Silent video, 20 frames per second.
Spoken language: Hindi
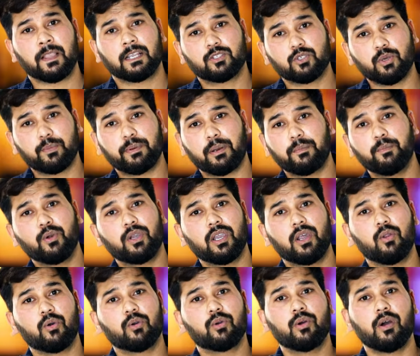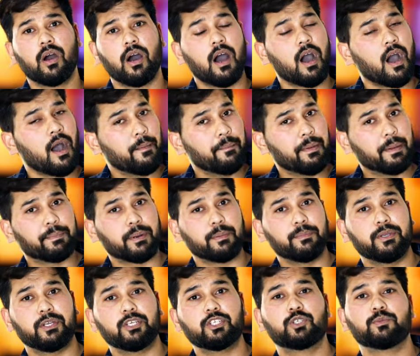सो प्रभु के लोगों हमें
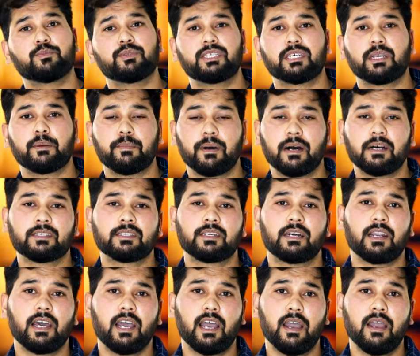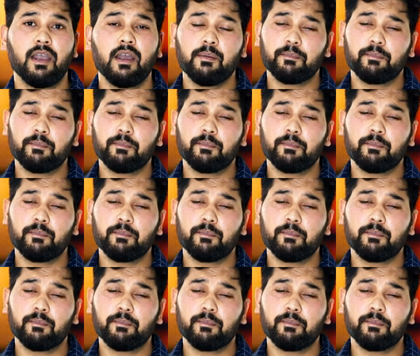प्रभु यीशु मसीह के पास आना है